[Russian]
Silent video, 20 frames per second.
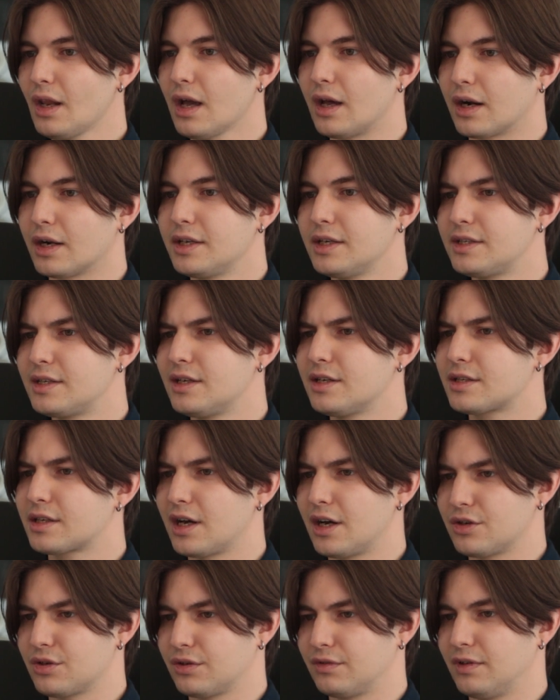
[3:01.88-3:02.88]
родители
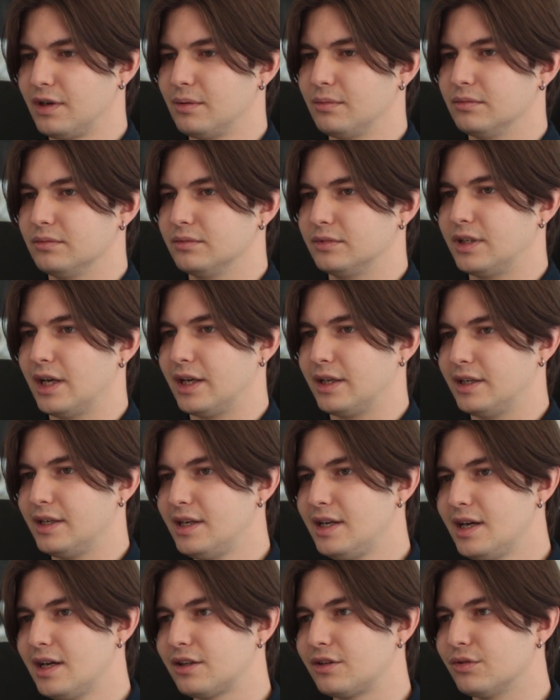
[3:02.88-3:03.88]
скажут вам, да
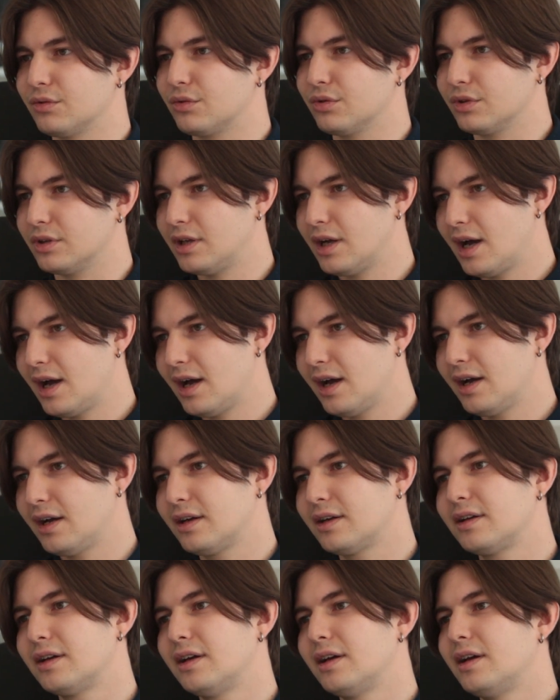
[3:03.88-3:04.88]
нет, ну
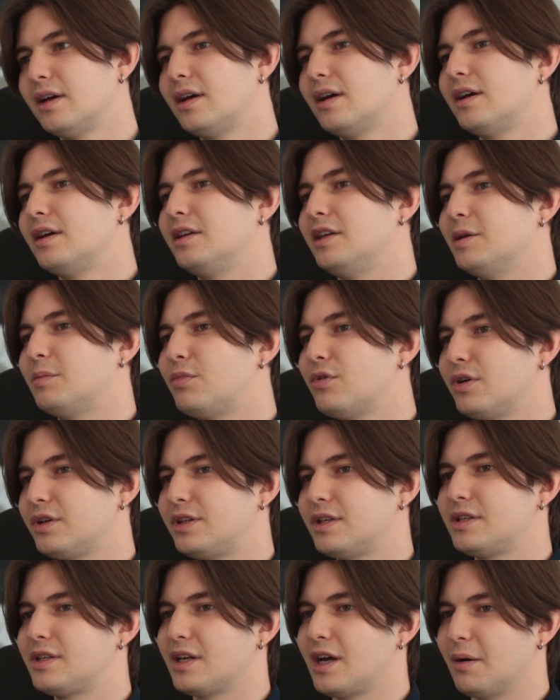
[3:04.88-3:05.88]
куда, не
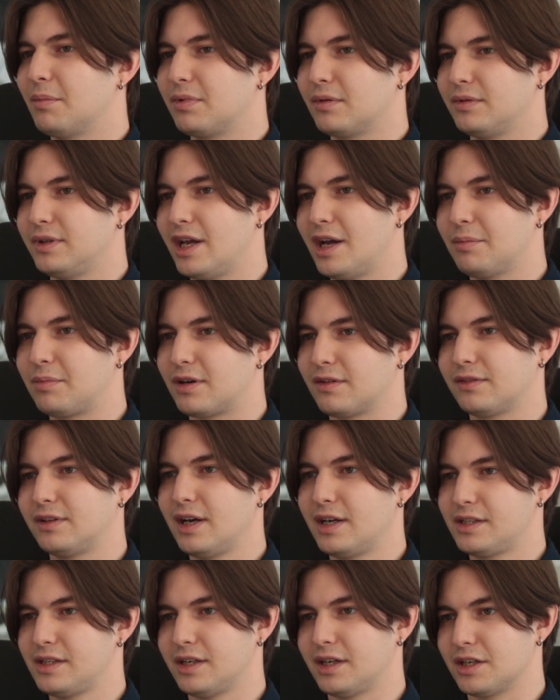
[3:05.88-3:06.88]
бойтесь оп- не
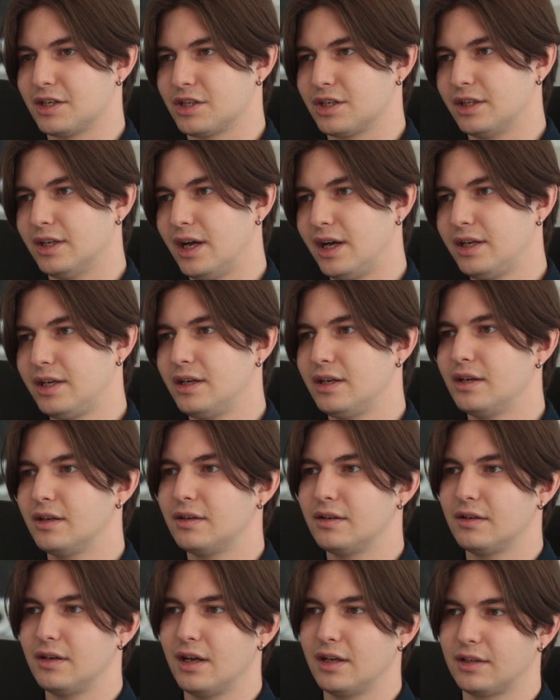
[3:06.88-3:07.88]
оправдать их ожиданий.
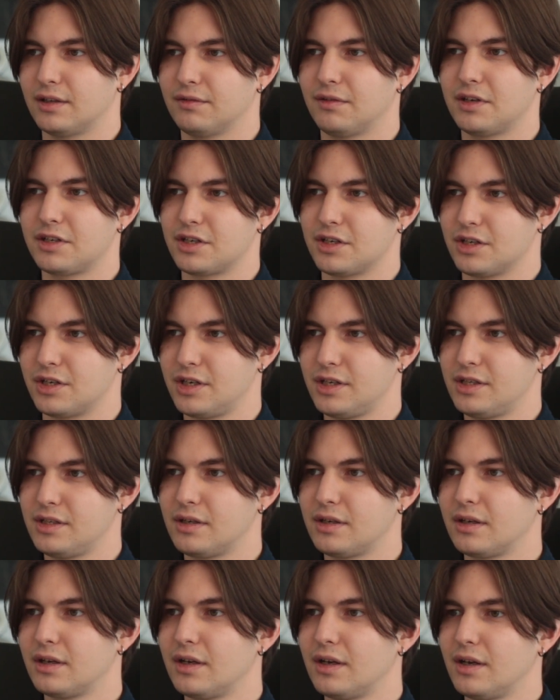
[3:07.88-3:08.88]
Это ваша
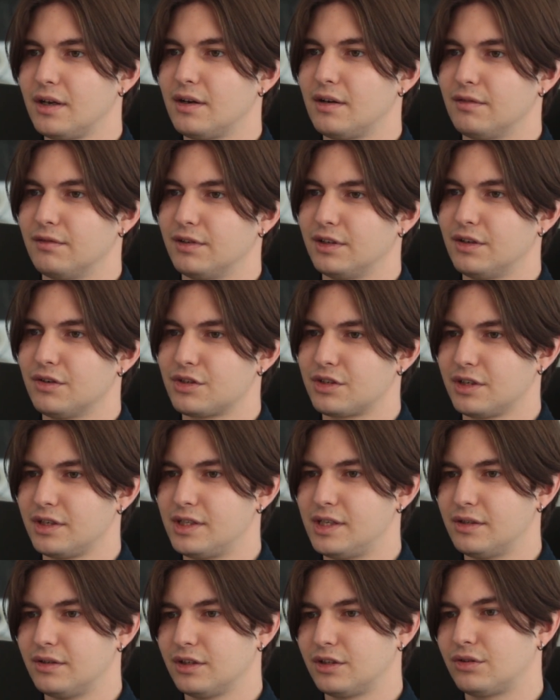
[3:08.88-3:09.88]
жизнь. Вы должны
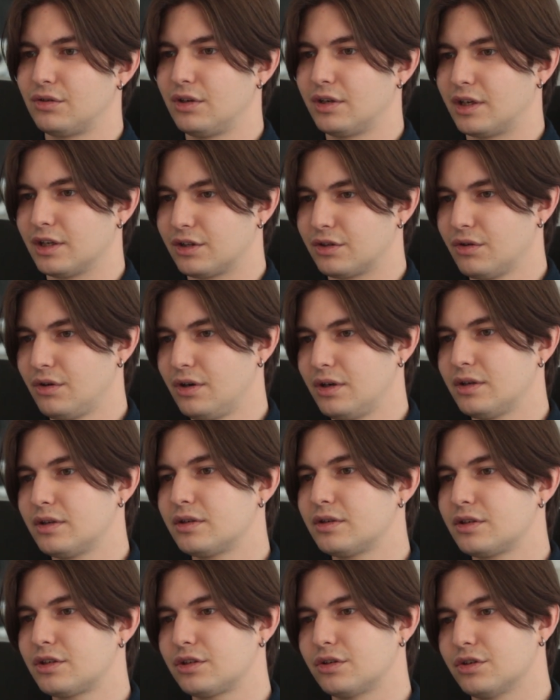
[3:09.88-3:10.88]
делать только то,
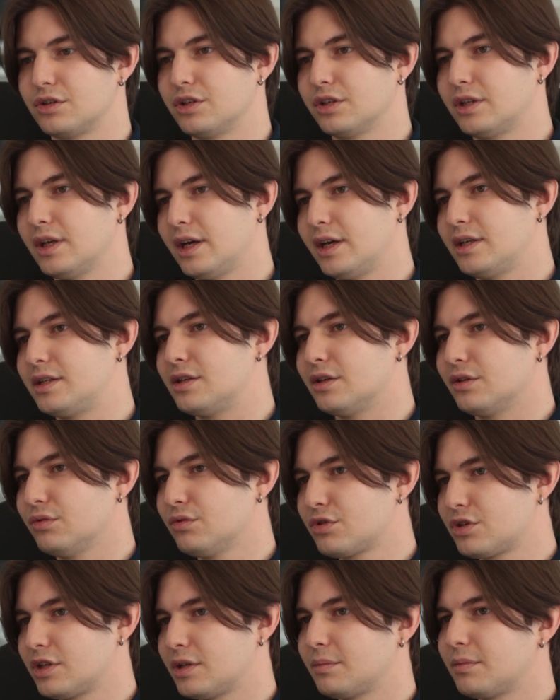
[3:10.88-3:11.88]
что считаете
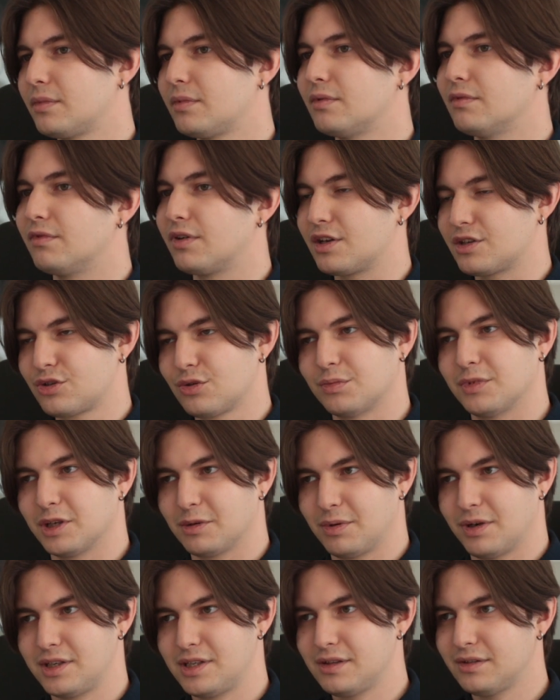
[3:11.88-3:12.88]
нужным, в
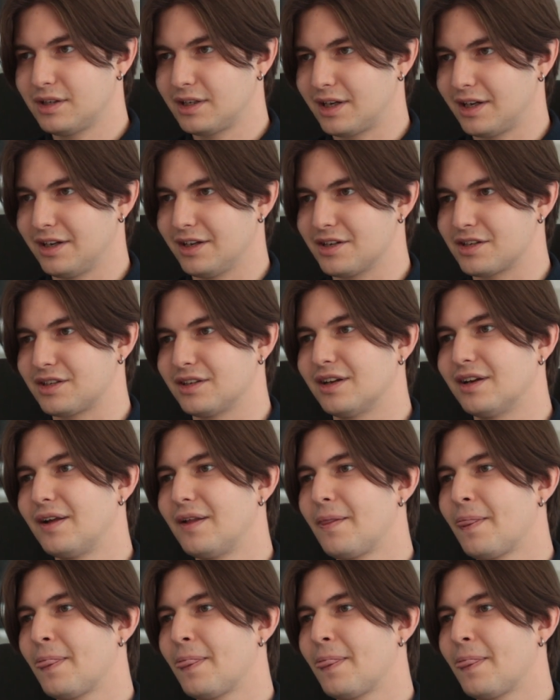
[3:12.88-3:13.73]
разумных пределах, конечно.